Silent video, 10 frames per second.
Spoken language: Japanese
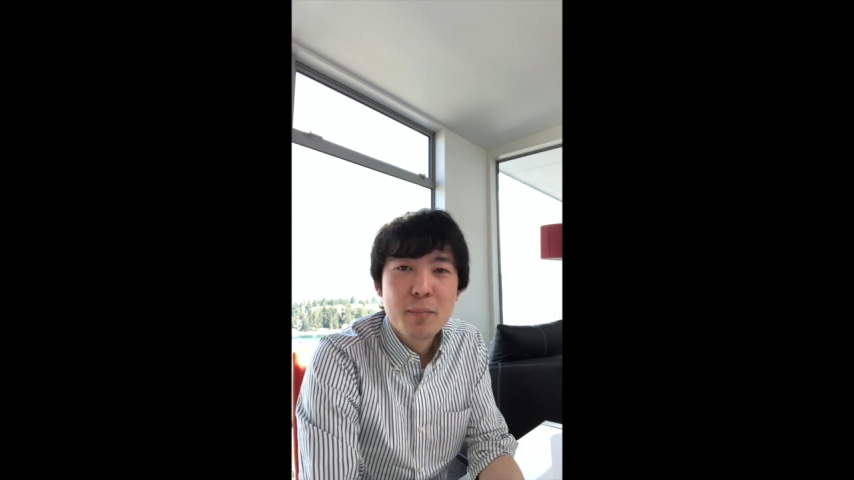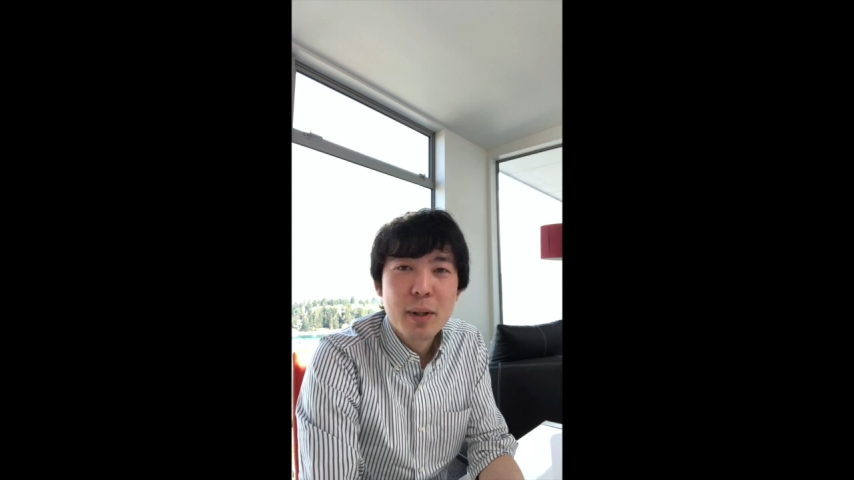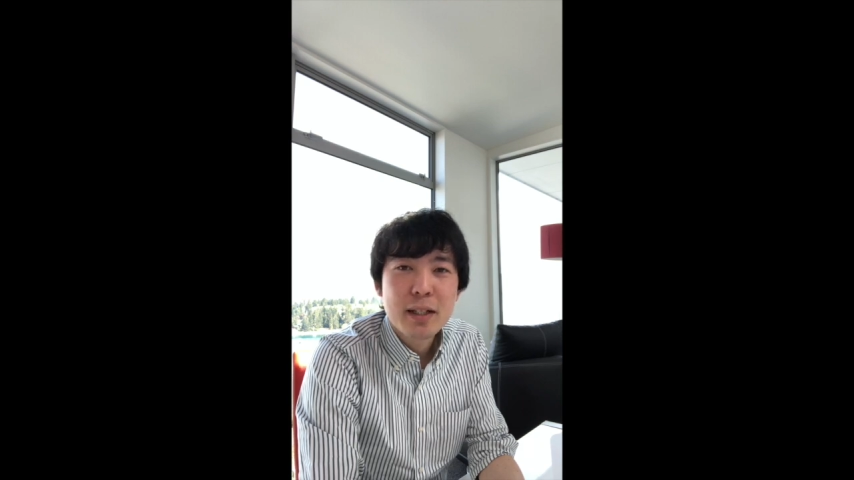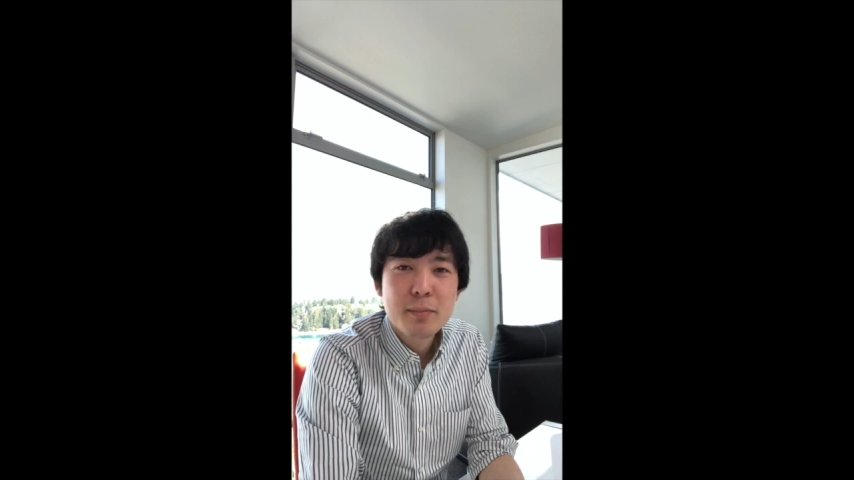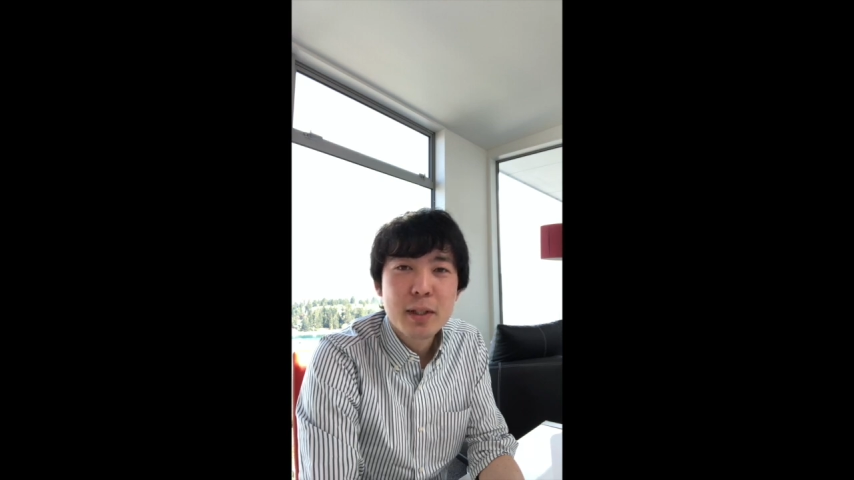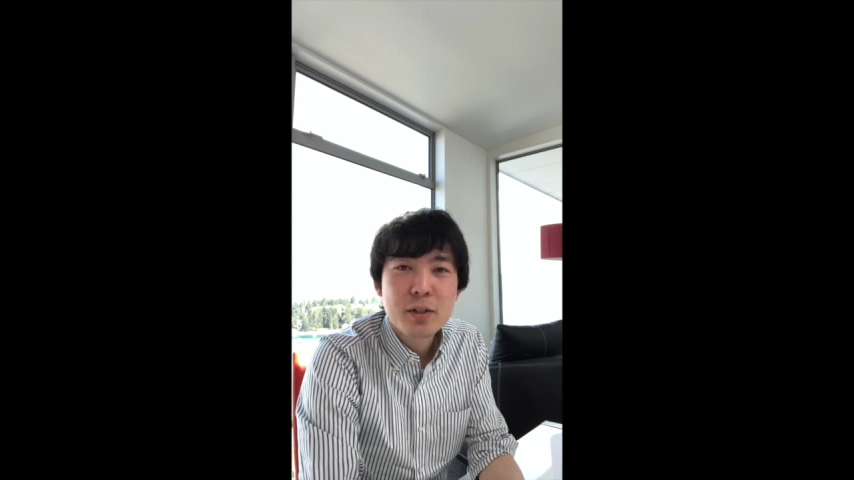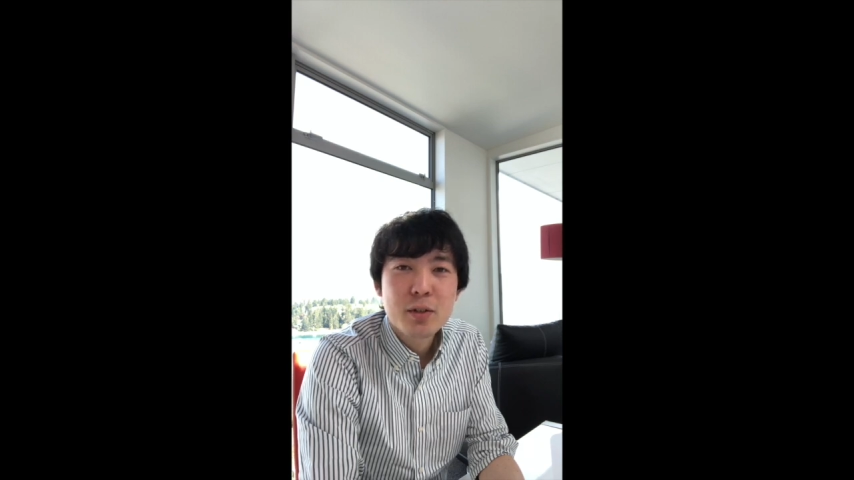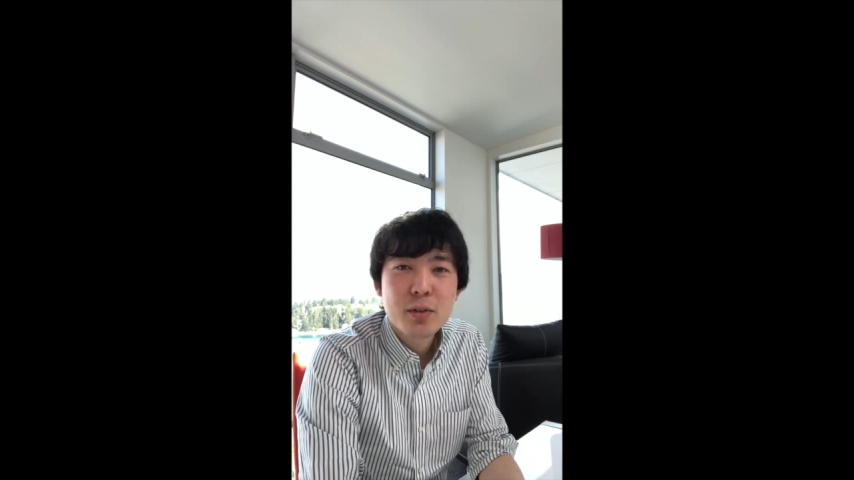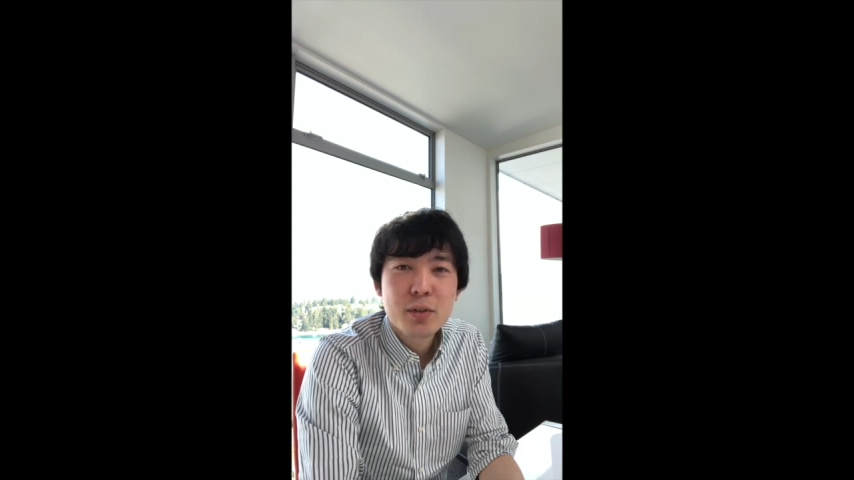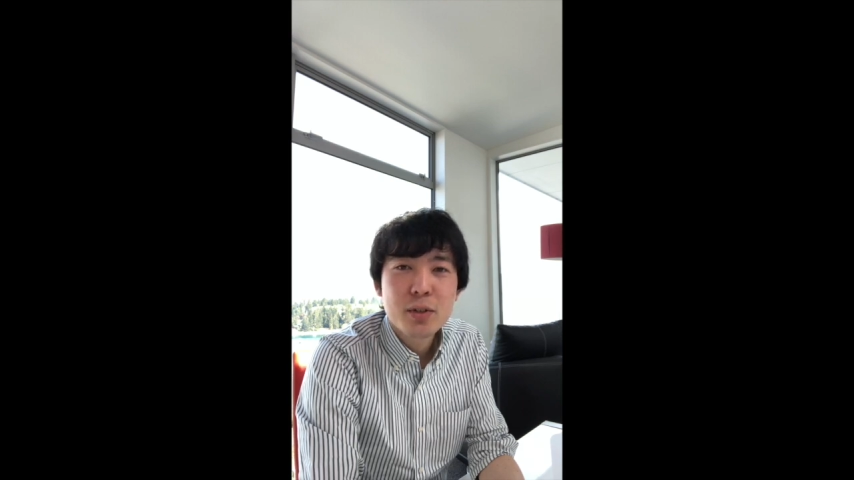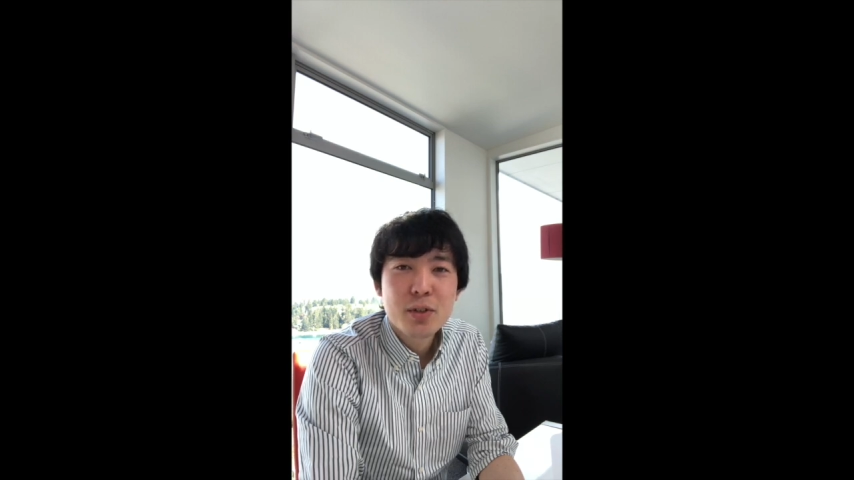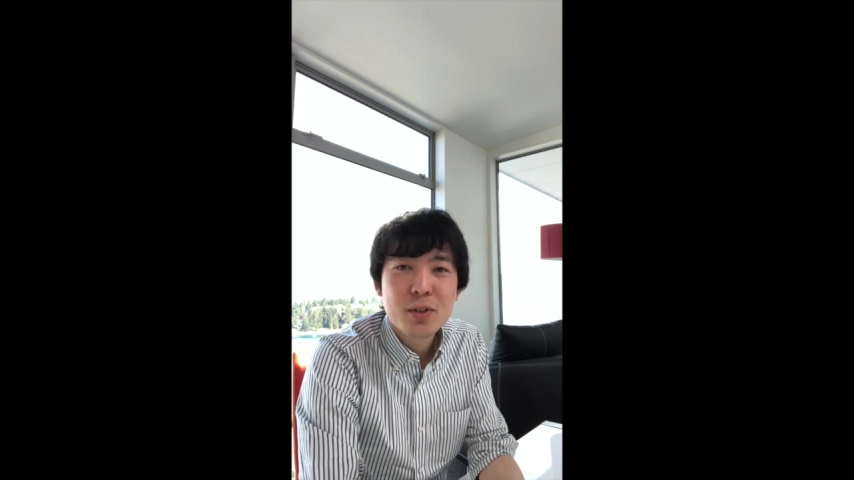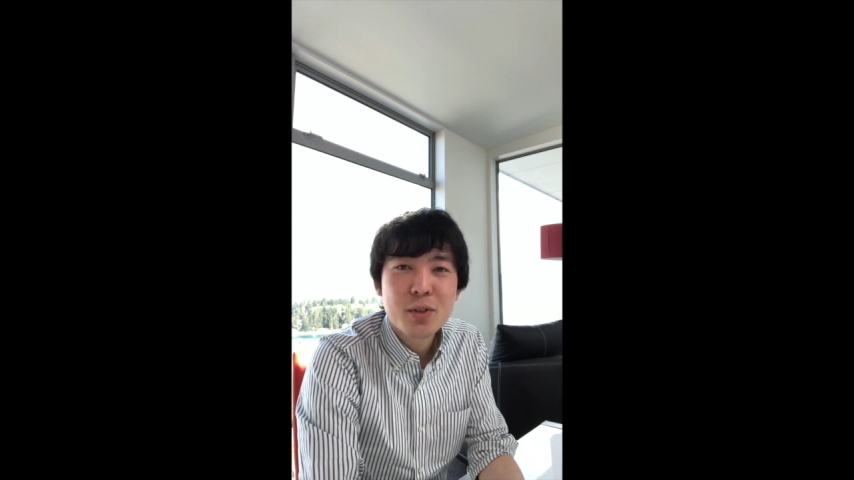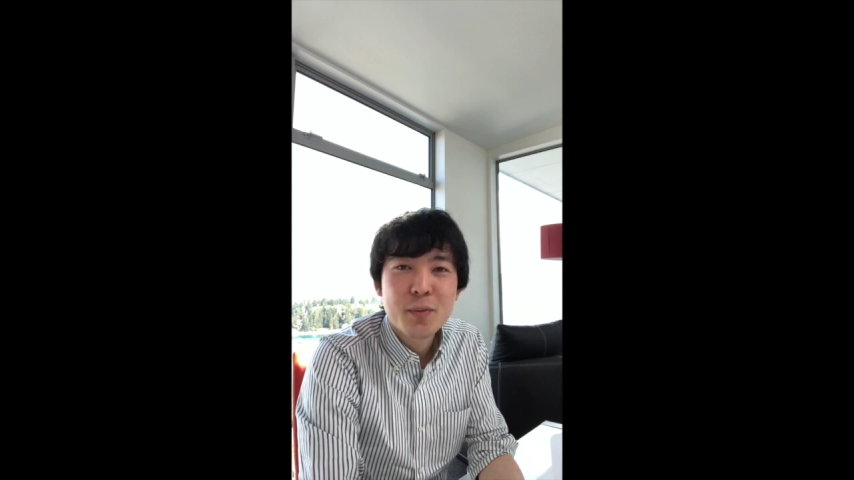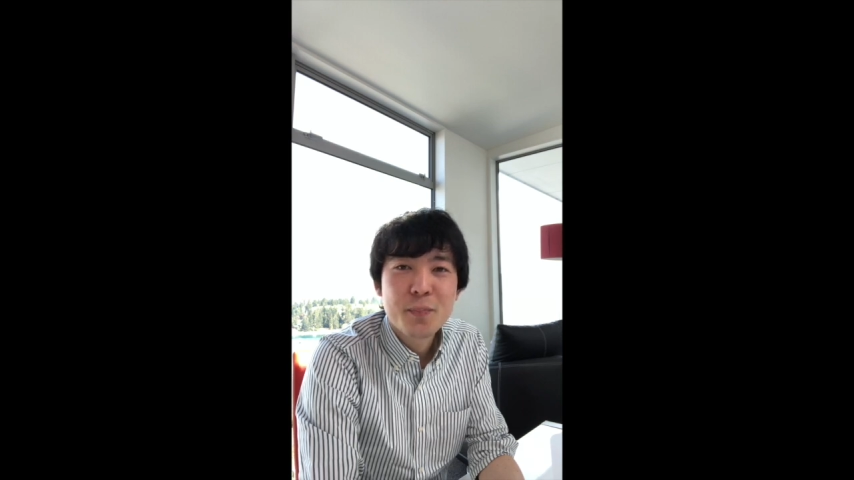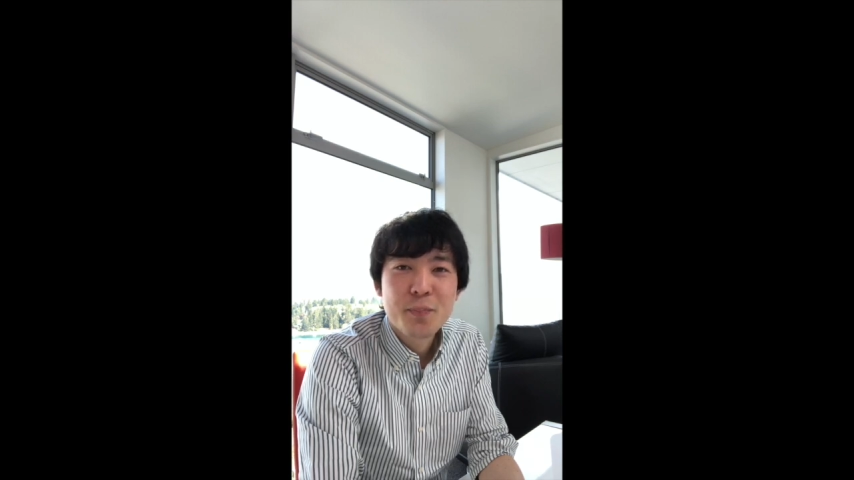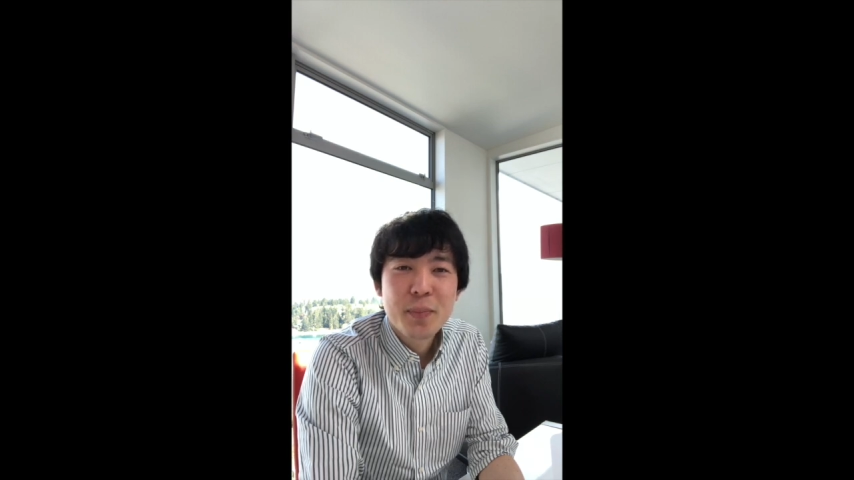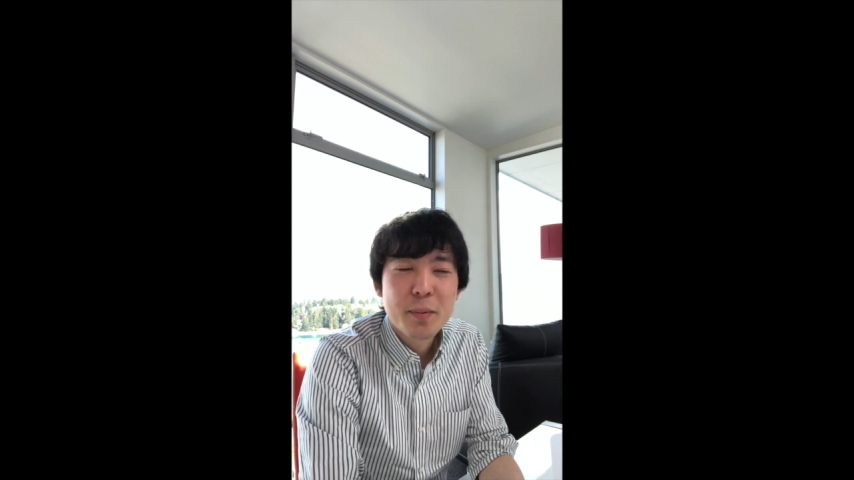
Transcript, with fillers: まあ、今ちょっと洋書の、